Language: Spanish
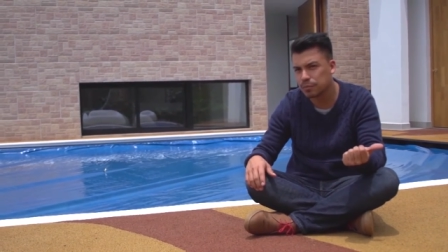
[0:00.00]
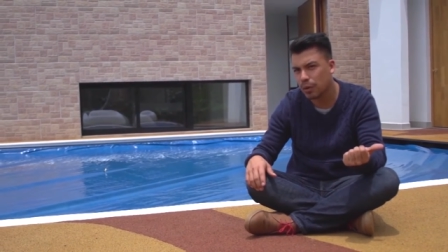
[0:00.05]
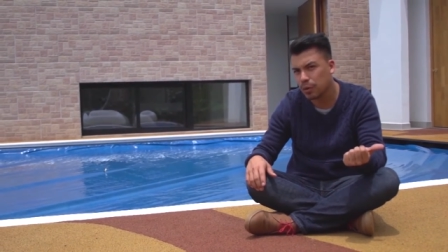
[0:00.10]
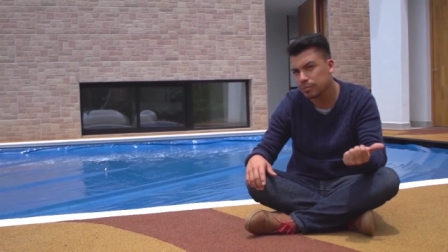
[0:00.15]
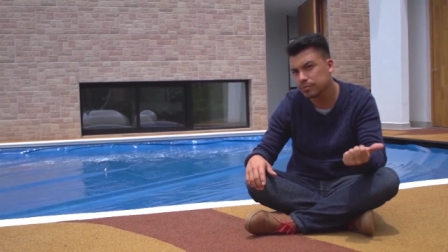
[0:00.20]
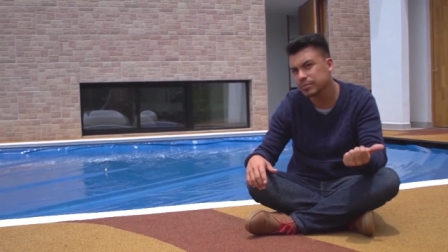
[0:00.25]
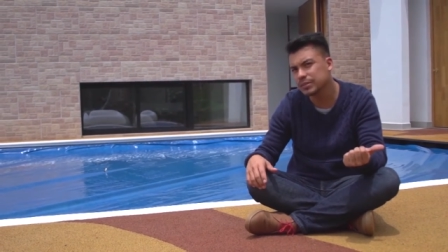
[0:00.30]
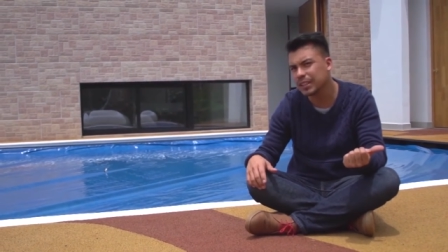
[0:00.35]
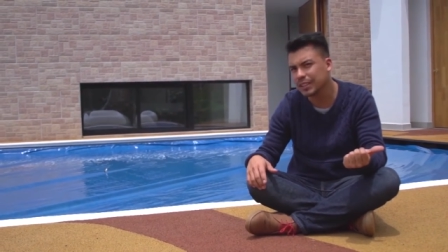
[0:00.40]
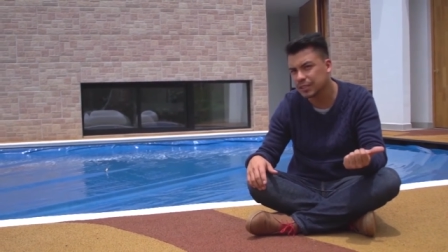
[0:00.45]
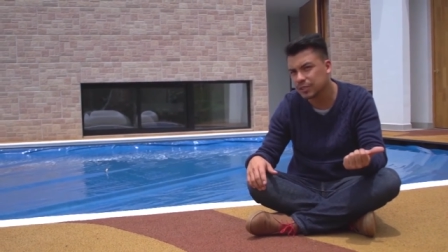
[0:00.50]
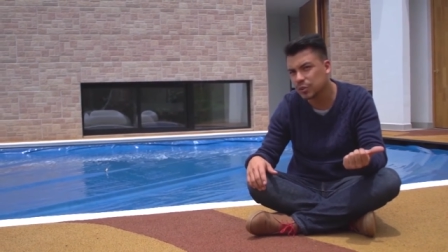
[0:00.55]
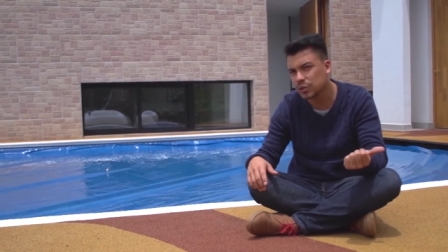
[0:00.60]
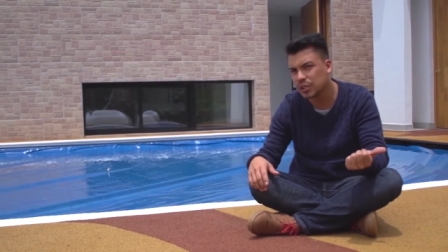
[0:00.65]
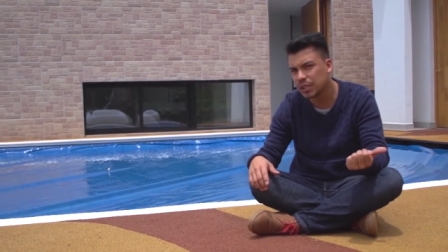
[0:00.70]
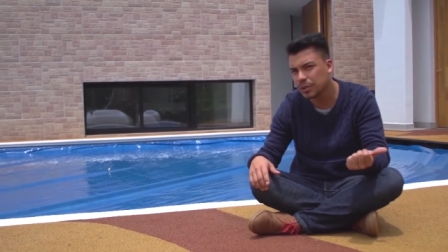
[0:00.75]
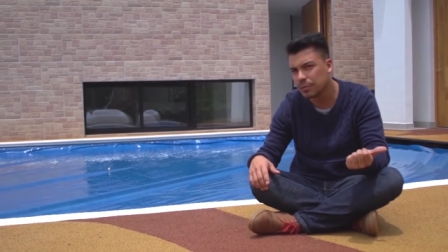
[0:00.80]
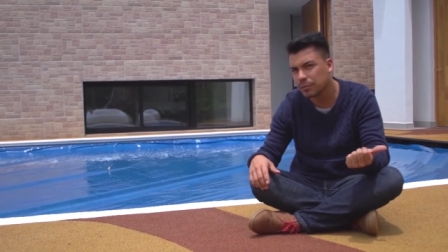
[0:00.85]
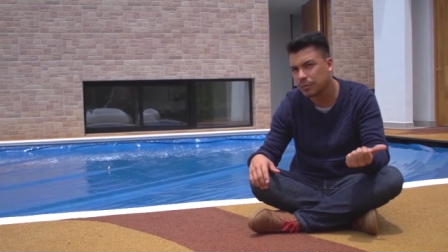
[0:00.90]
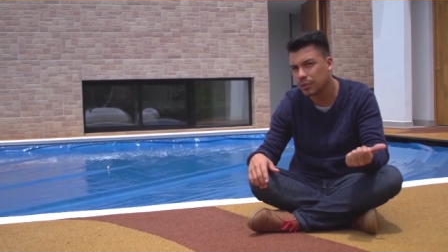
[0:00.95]
pump tanto
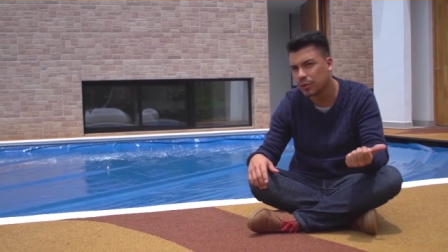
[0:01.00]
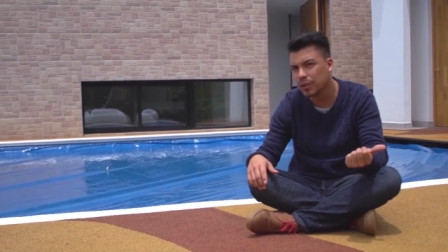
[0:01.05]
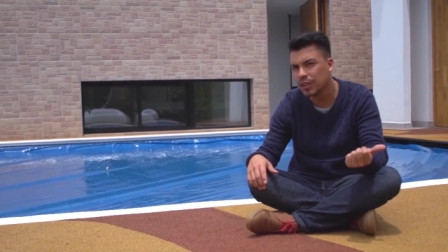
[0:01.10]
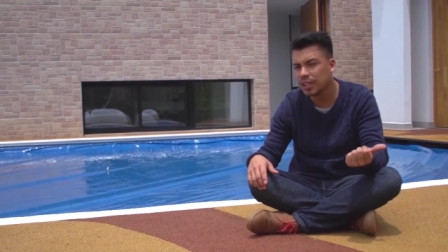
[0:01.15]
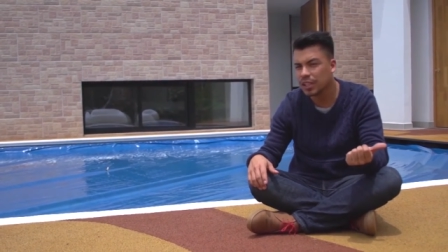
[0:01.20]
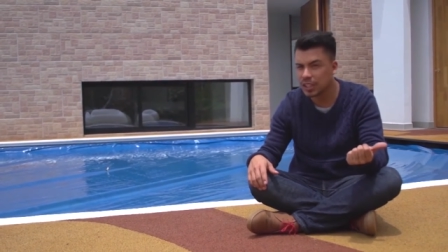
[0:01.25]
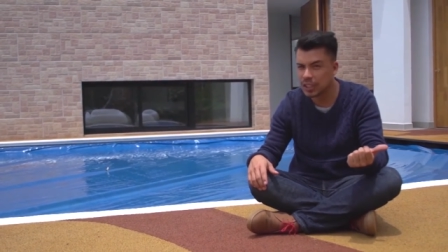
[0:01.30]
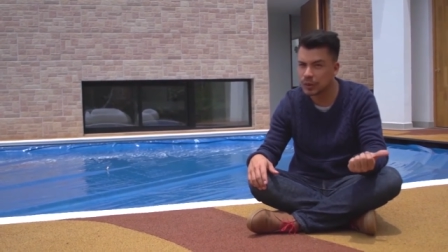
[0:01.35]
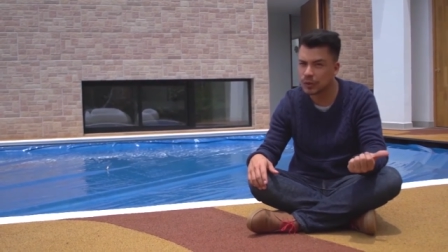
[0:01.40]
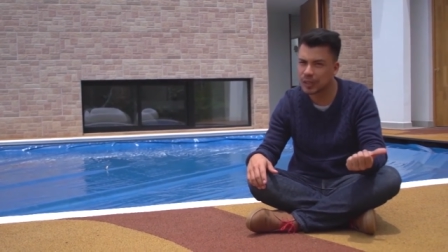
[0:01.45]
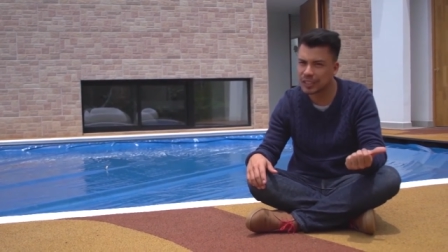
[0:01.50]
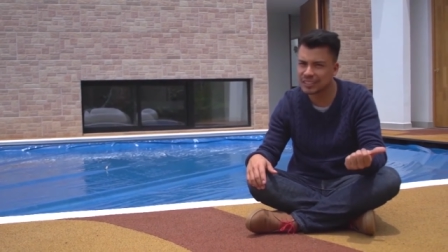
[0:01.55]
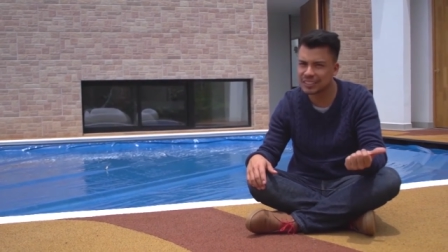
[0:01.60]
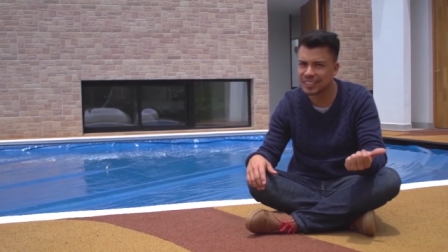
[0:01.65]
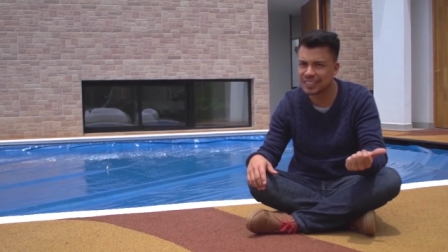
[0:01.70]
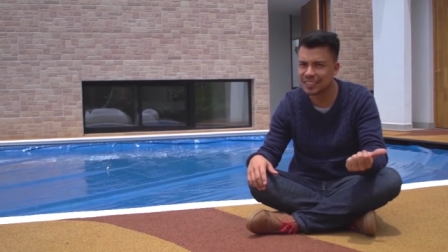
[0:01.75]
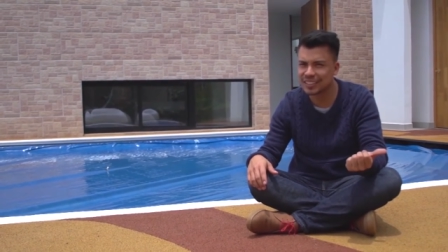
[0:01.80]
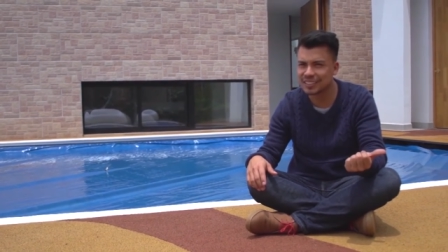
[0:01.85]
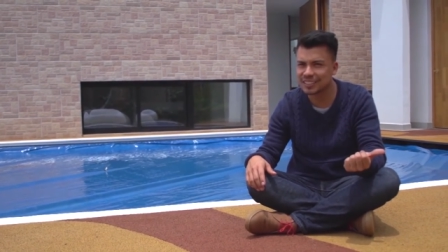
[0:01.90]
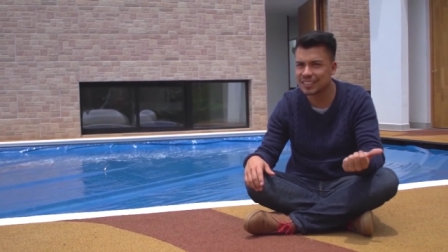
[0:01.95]
tiempo y no
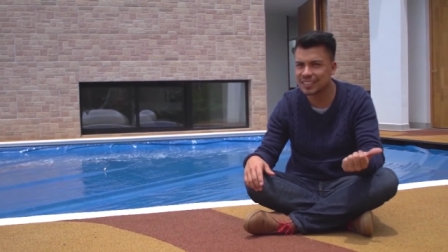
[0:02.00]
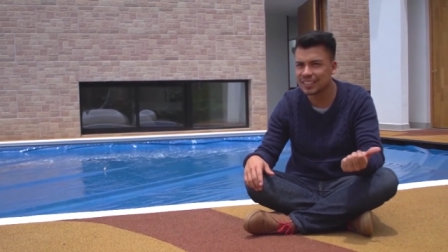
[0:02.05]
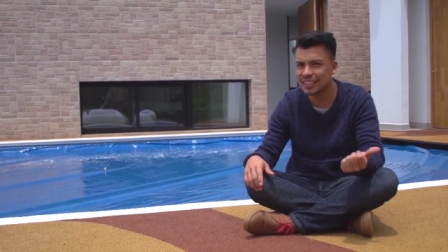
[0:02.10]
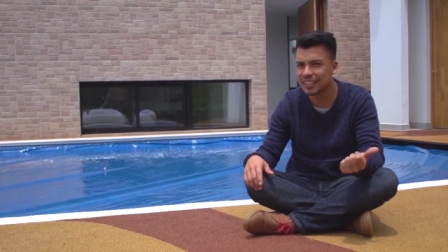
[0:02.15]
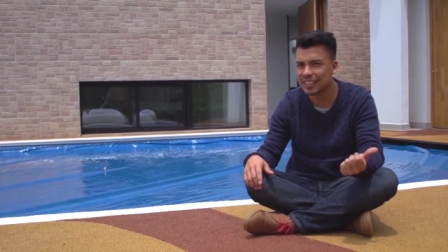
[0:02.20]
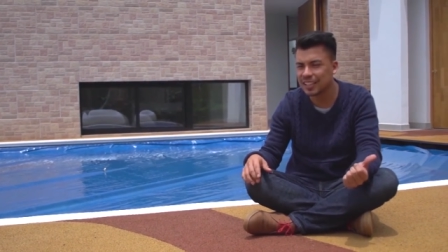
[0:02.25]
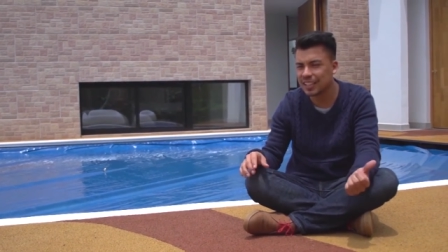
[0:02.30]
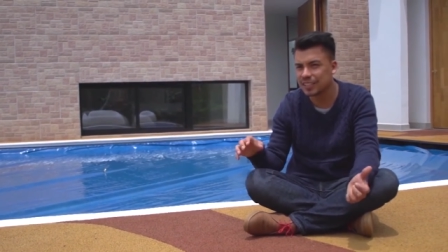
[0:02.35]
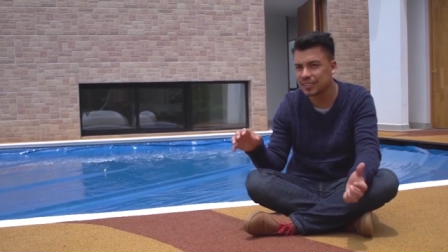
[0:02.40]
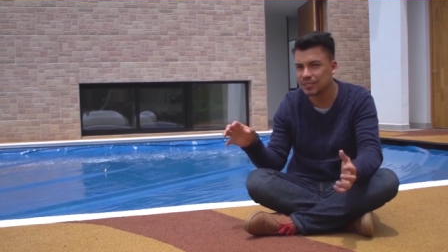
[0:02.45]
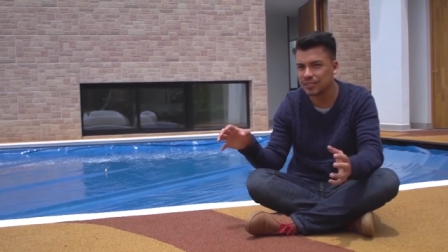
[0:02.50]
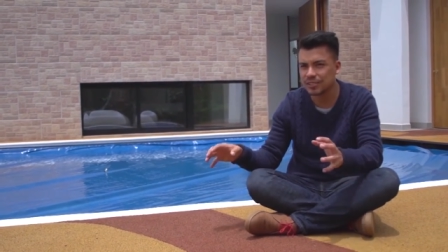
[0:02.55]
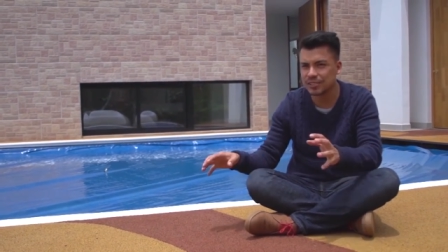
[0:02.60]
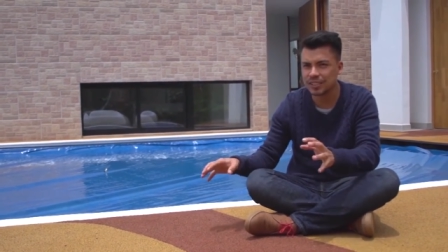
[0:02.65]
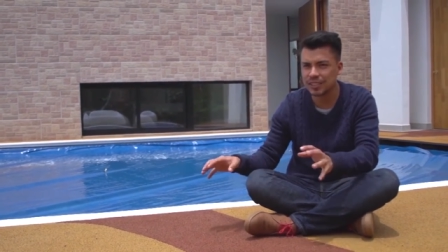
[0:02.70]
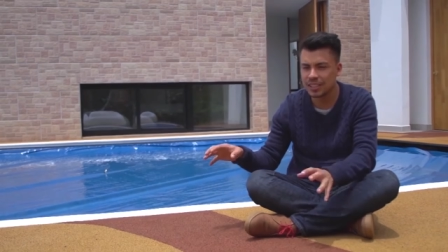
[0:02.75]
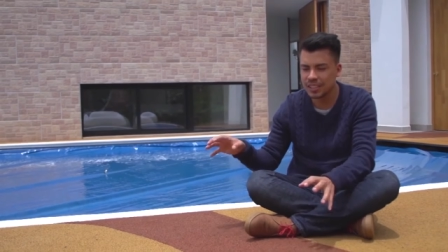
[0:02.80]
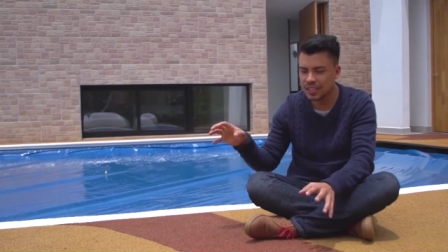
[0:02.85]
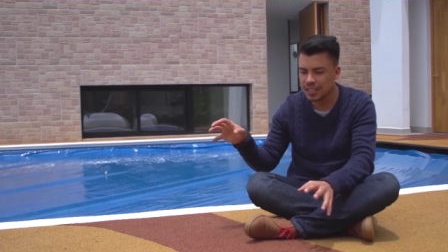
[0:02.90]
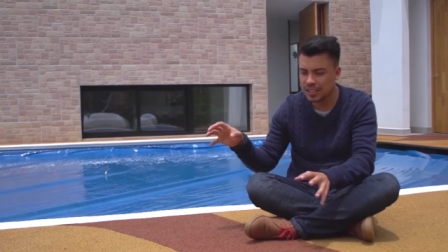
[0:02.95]
gastar tanta energía. Entonces,